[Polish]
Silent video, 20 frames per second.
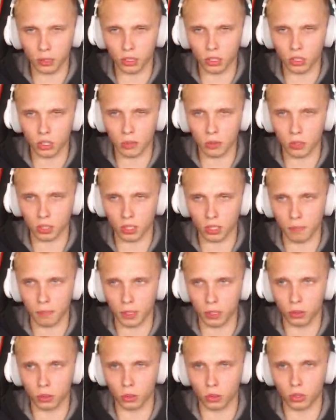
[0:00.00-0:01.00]
podejrzewam, że teraz
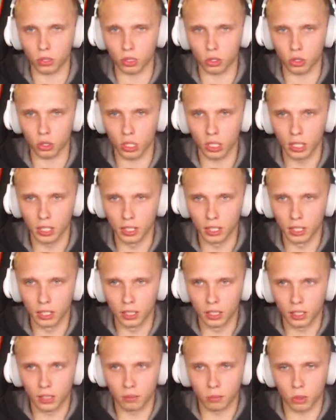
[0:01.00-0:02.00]
będą też
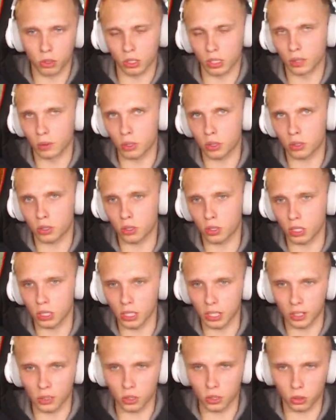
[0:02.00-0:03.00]
może nie wiem czy
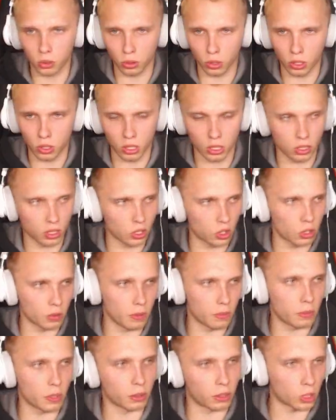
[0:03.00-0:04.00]
codziennie, ale co drugi dzień zobaczymy,